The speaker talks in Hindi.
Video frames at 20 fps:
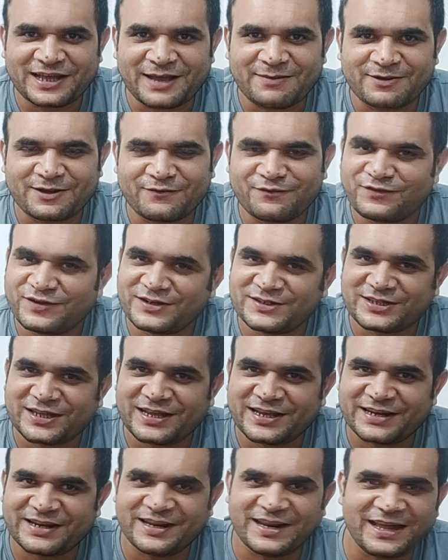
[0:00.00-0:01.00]
है आपका फिर से
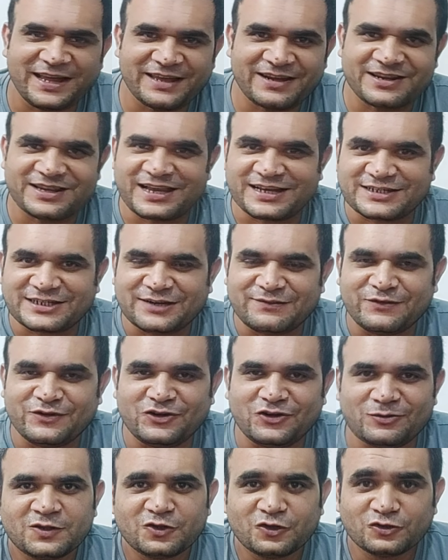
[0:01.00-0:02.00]
एक नई रिएक्शन
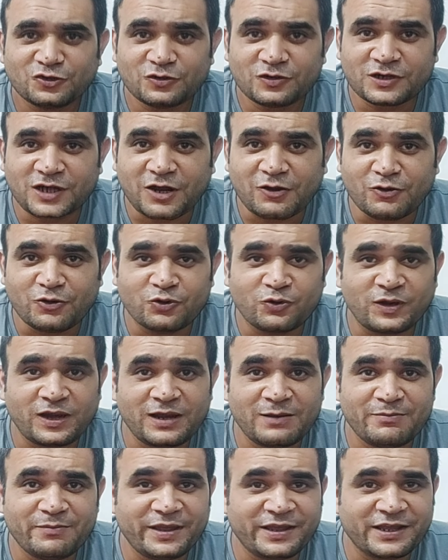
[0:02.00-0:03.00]
वीडियो में दोस्तों राउंड टू
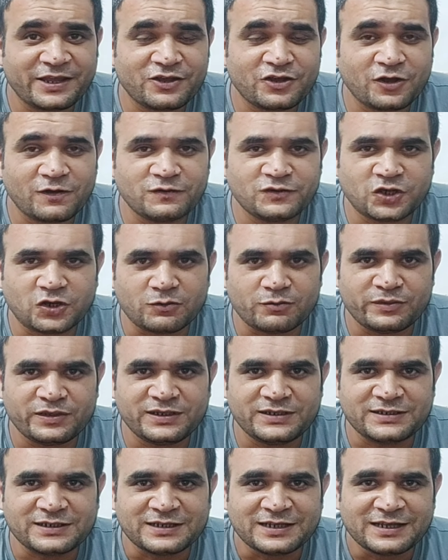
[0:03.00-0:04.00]
हेल्प मेकिंग ऑफ
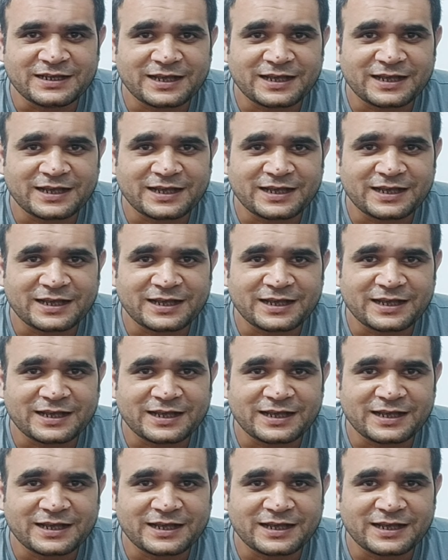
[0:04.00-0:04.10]
जॉम्बीज